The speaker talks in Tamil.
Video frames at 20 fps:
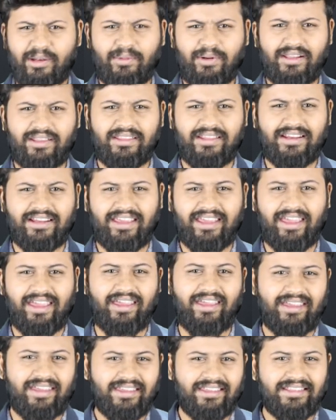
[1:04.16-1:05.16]
சினிமாவில் இது இருக்கே
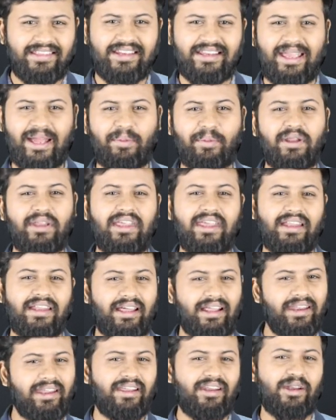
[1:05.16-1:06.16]
இது இருக்கே அப்படின்னு நீங்கள்
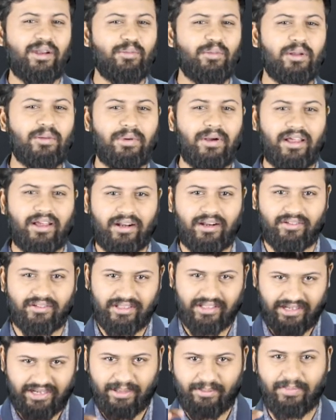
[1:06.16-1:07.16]
நிறைய ரெண்டு மூணு படங்களை
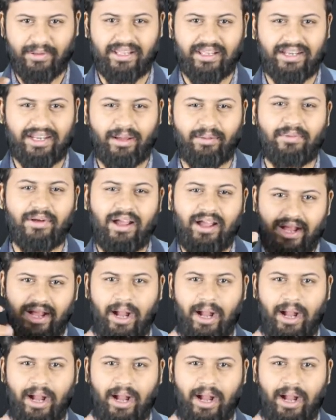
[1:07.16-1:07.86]
வந்து ரிலேட் பண்ணிக்கலாம்